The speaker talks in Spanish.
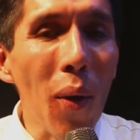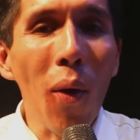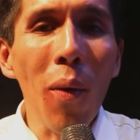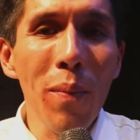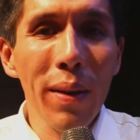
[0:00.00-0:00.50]

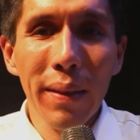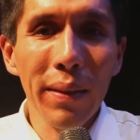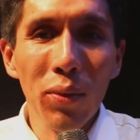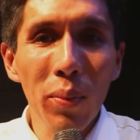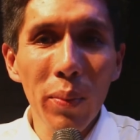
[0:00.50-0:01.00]
hombres
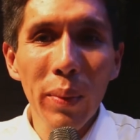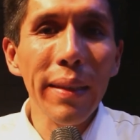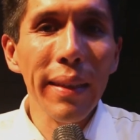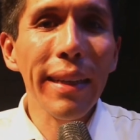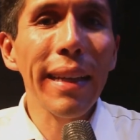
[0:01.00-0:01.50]
de su
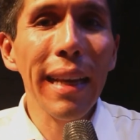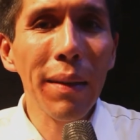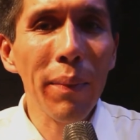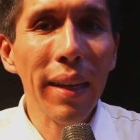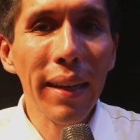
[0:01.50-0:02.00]
vida que la
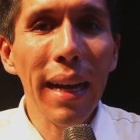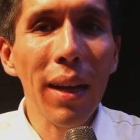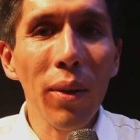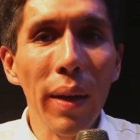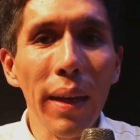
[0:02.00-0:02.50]
han
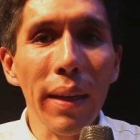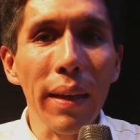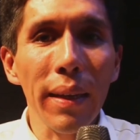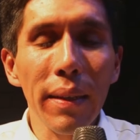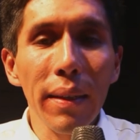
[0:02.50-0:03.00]
marcado a
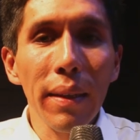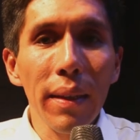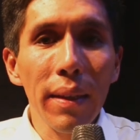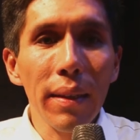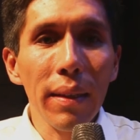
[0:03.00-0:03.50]
ella
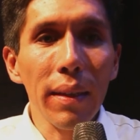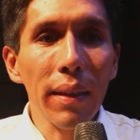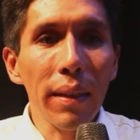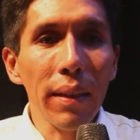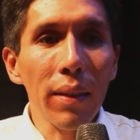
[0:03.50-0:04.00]

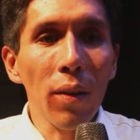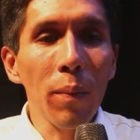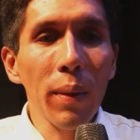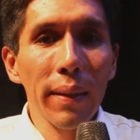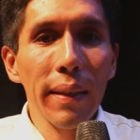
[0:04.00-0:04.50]
y
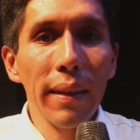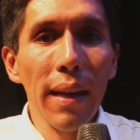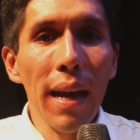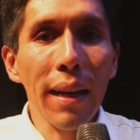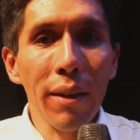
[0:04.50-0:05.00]
hombres
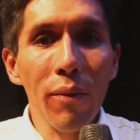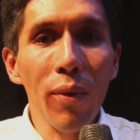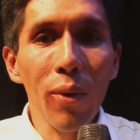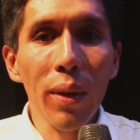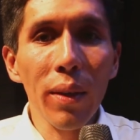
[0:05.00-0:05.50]
que han
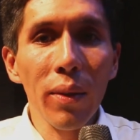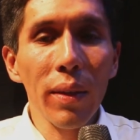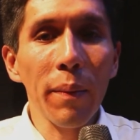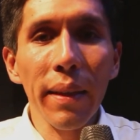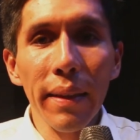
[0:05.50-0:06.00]

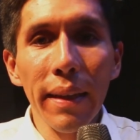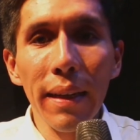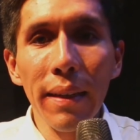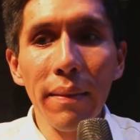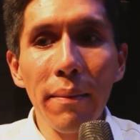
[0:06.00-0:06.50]
influido de
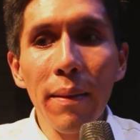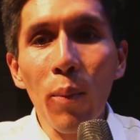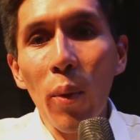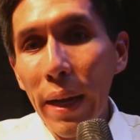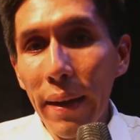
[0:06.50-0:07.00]
manera
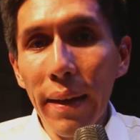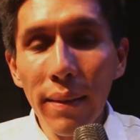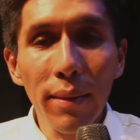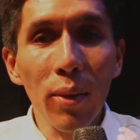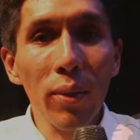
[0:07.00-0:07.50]

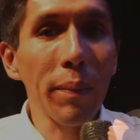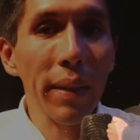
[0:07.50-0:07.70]
buena o de